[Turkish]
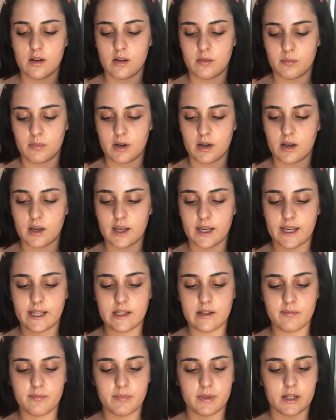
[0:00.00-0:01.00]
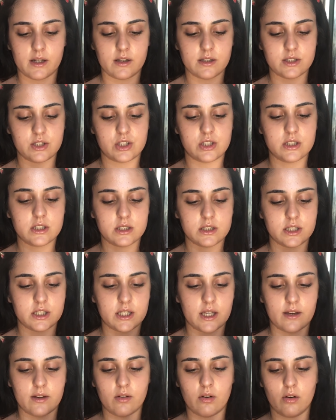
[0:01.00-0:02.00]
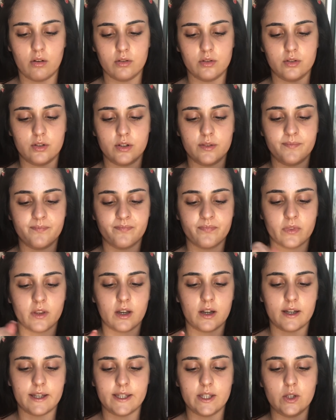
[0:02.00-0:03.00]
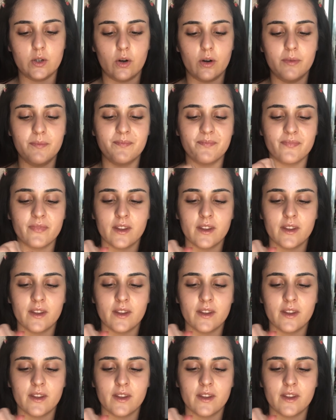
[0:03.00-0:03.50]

Ama elim birazcık şey oldu. Kayıyor.